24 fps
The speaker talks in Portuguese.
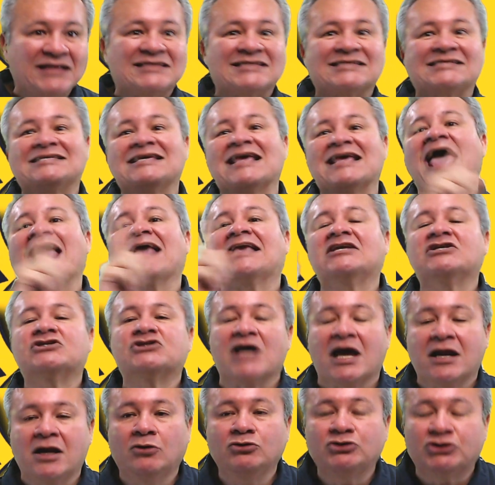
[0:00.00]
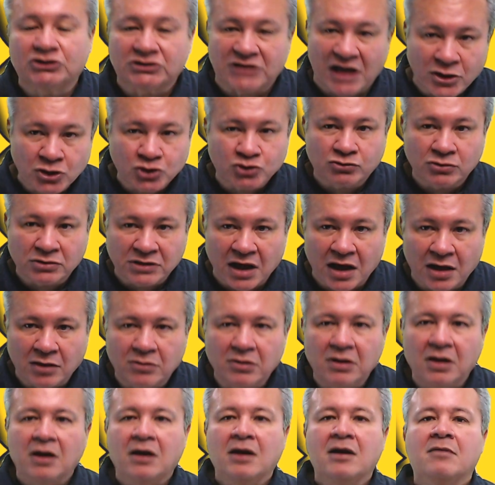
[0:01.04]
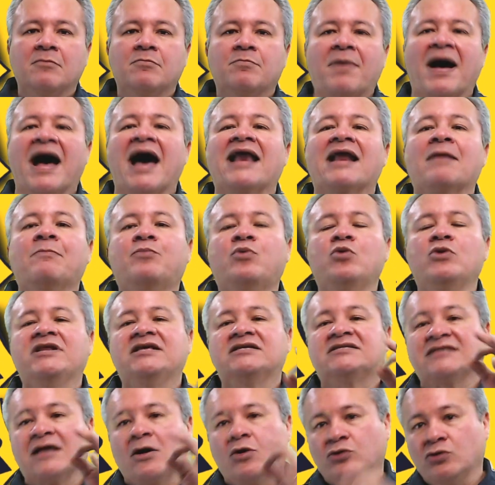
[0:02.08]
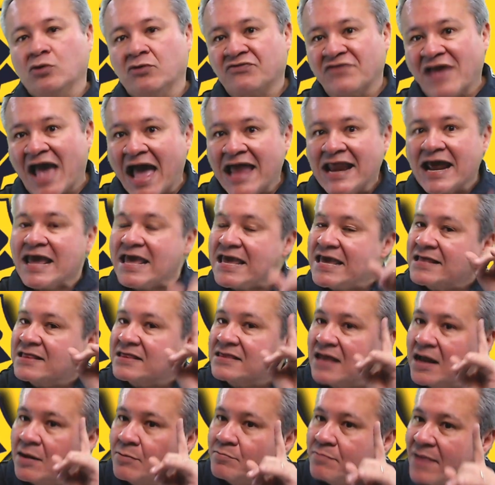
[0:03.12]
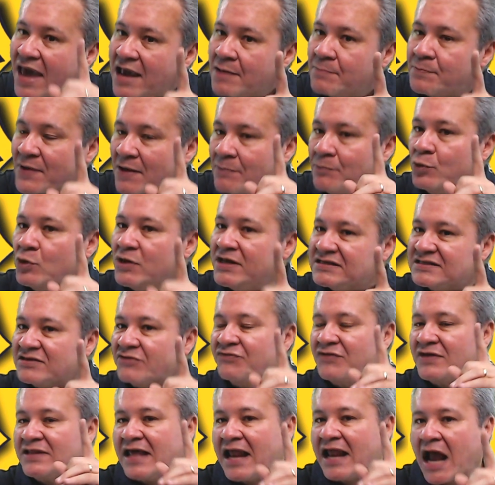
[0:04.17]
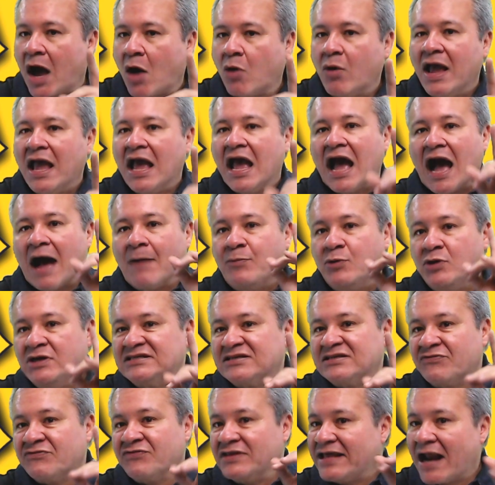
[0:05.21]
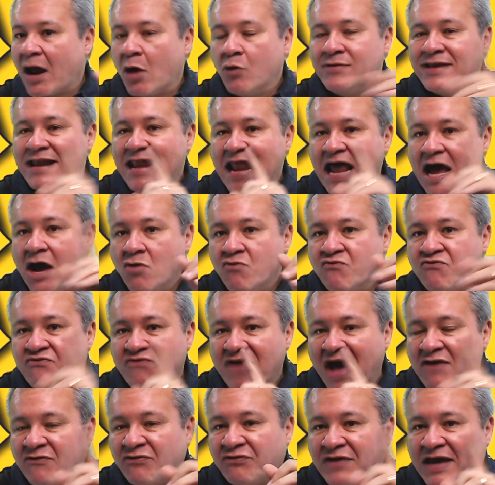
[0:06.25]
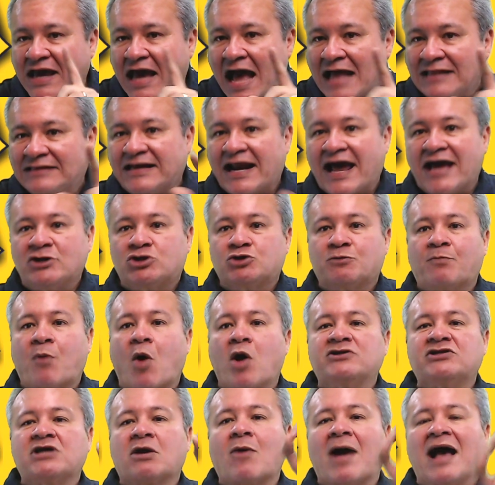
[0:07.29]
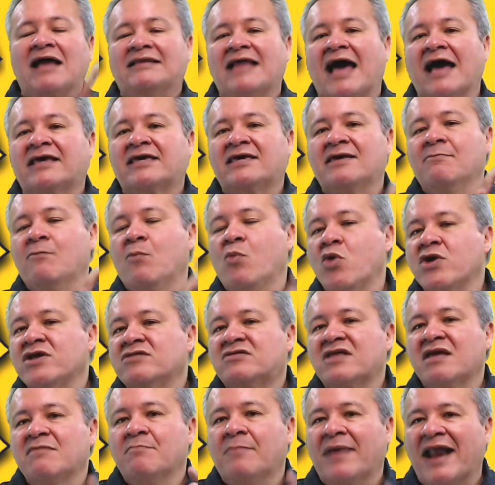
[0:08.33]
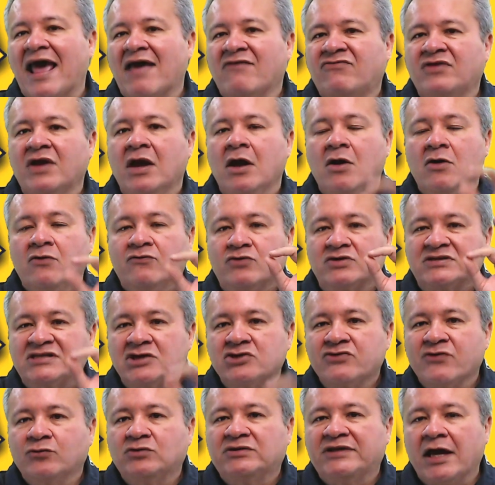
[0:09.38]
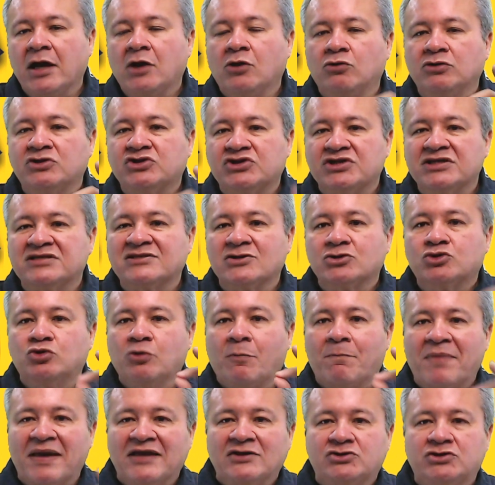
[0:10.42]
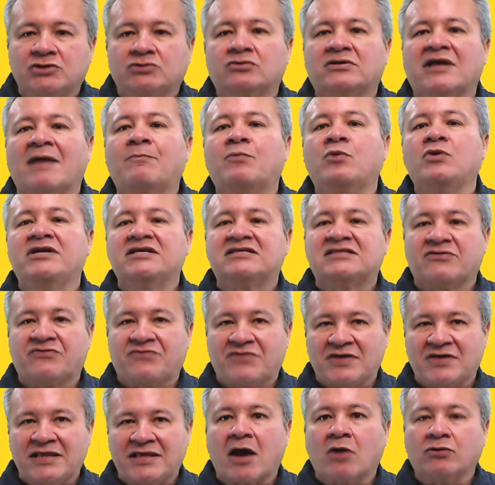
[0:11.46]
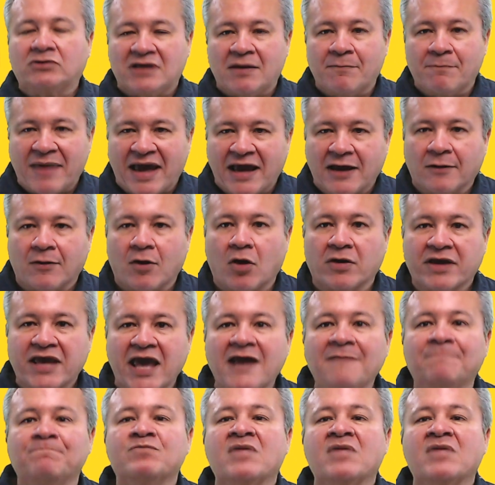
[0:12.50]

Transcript: se é que já não está estudando, para a Polícia Rodoviária e também para a Polícia Federal. A Polícia Federal não vai ficar atrás. Pode aguardar que muito em breve vocês vão ter notícias do pedido da Polícia Federal também, ok?